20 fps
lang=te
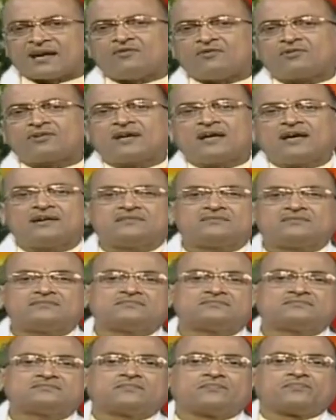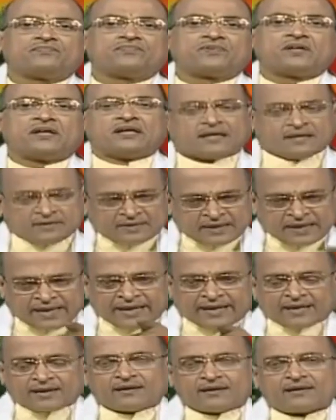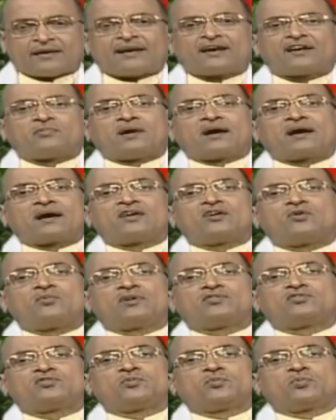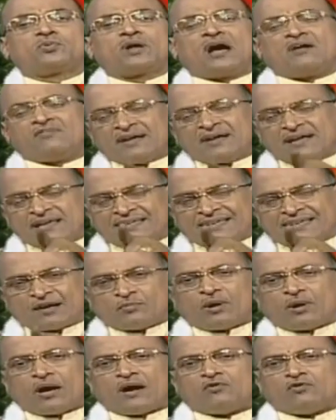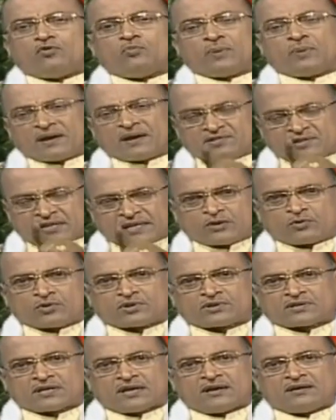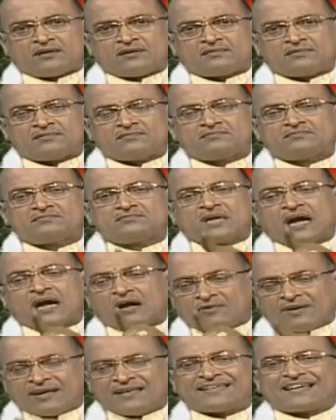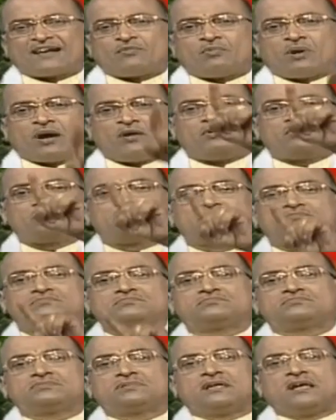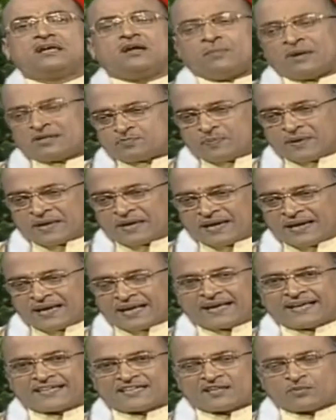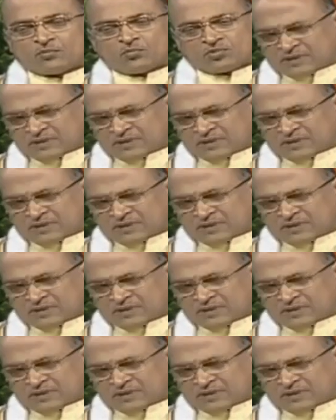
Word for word: రావట్లా ఇదే నిన్న భాగంలో మనం చెప్పుకున్న అవైదిక భావం పరిధీకృత అవైదిక భావం మత్పరిలంఘితంబు